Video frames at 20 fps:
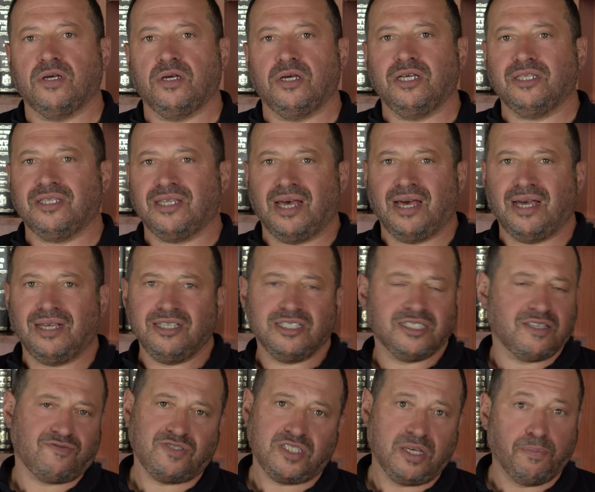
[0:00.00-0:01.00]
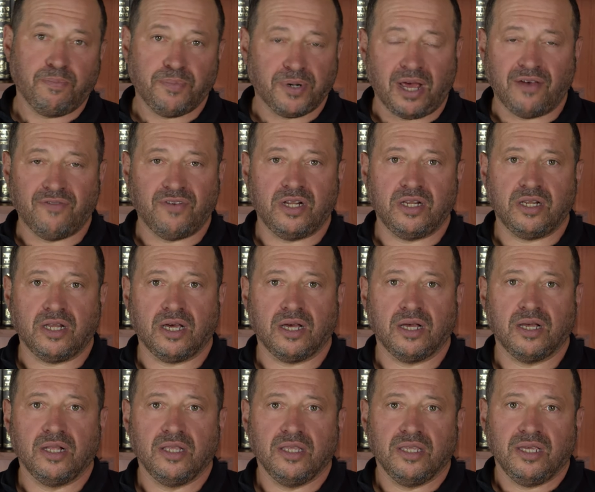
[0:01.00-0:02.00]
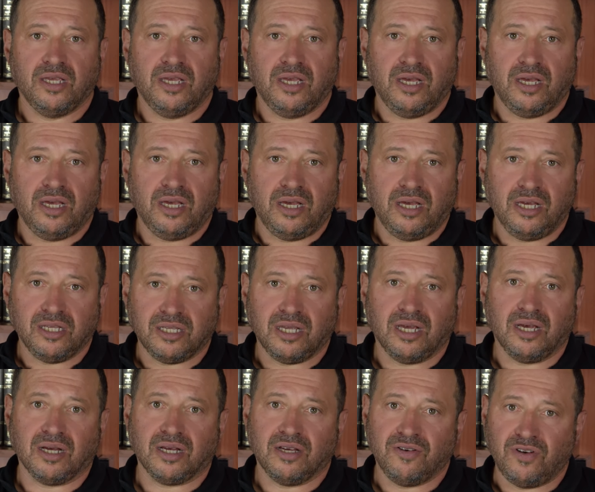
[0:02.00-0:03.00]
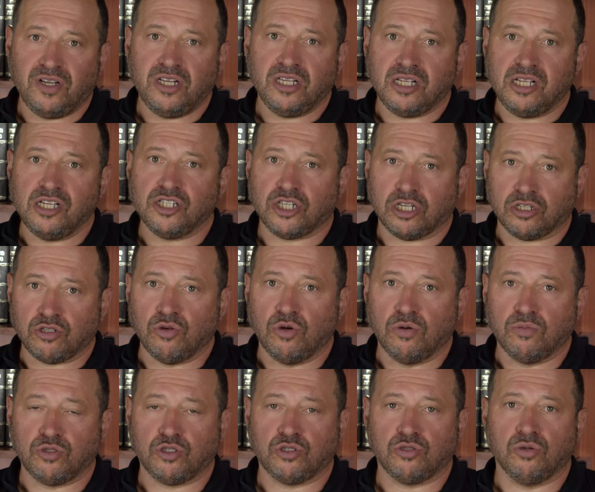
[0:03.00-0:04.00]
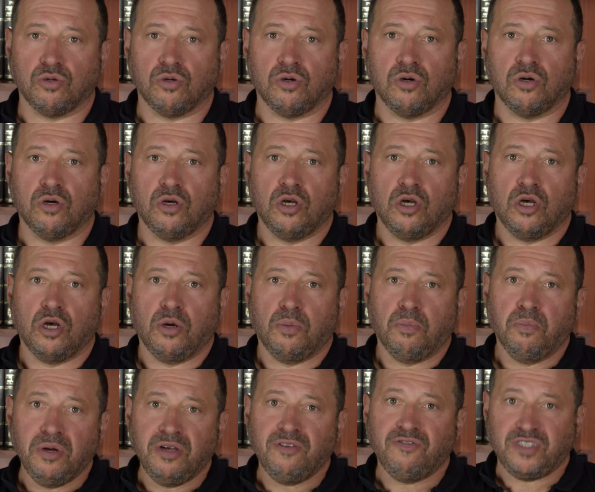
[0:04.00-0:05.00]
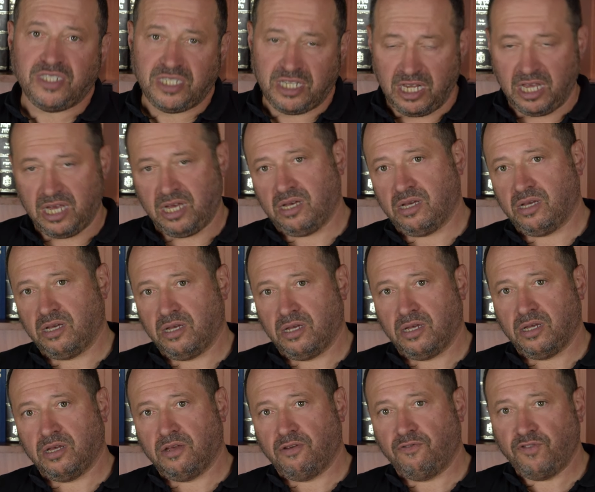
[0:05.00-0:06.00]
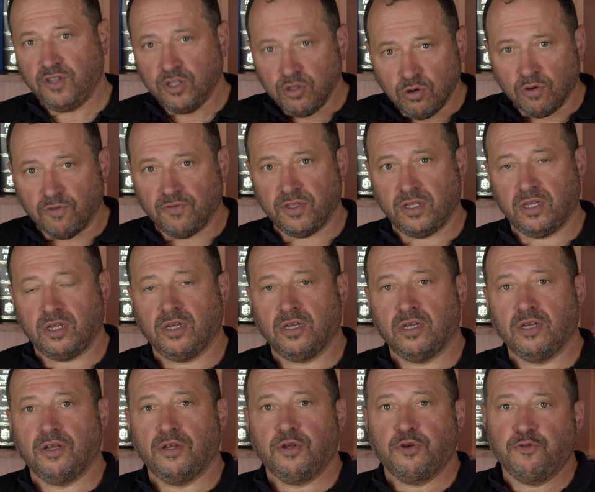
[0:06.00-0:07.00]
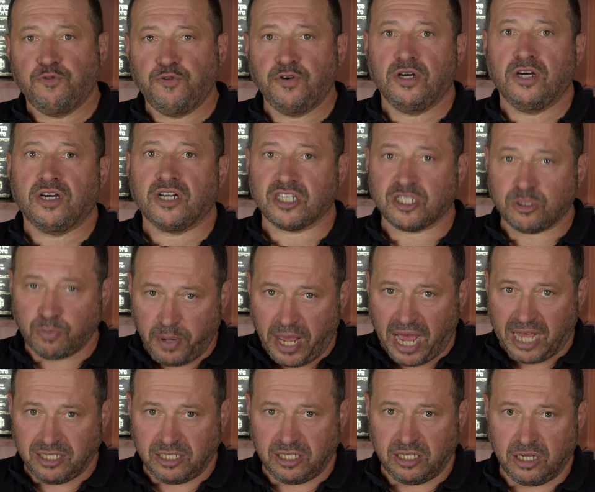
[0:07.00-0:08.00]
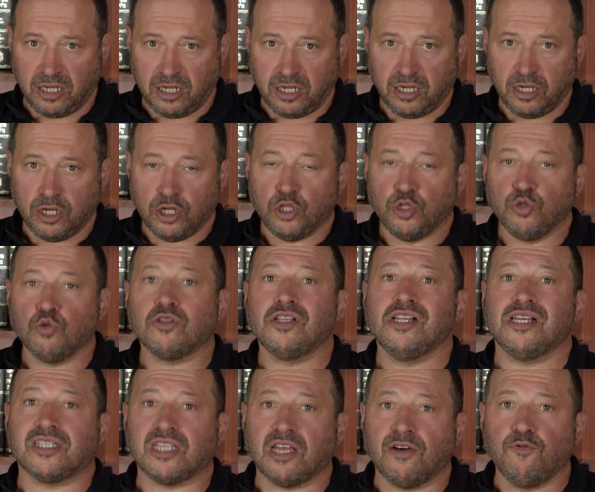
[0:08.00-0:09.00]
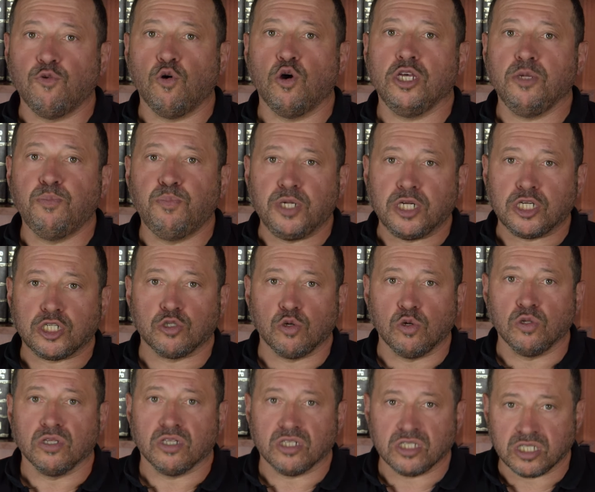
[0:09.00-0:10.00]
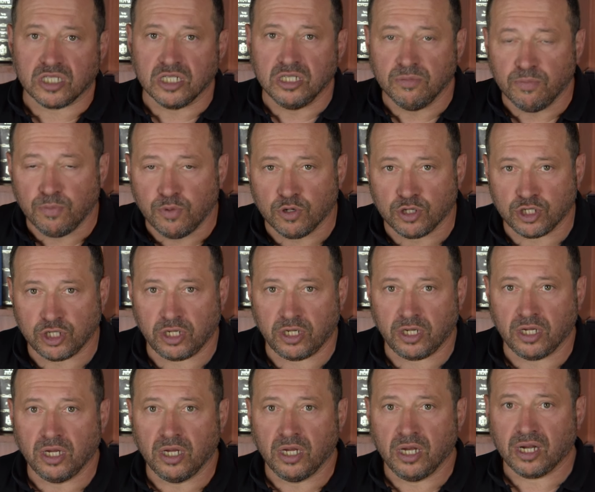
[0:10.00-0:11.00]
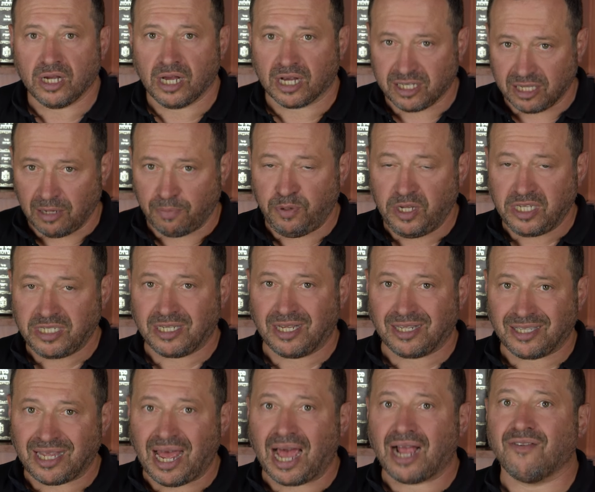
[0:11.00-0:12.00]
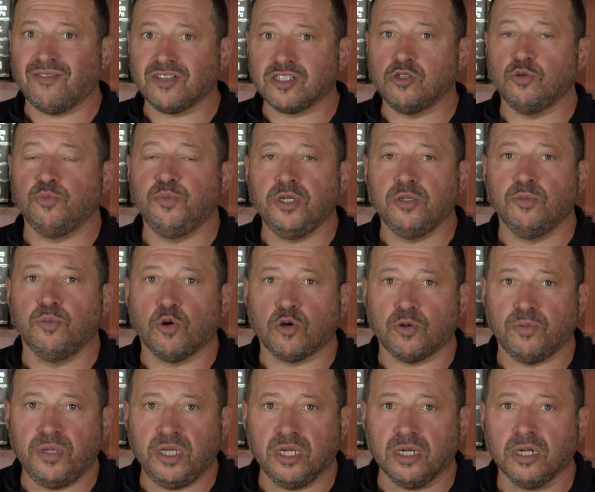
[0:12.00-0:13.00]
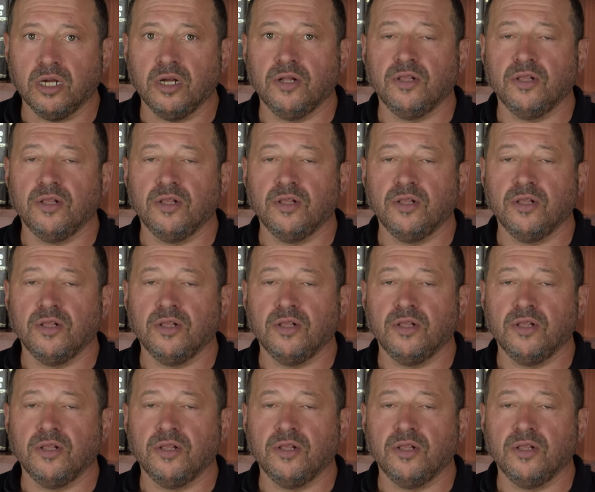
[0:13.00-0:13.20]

это не совсем правильно. Это говорит лишь о том, что мы все – виновны в распятии, но для того и пришел Сын Божий. Как написано, так возлюбил Бог мир,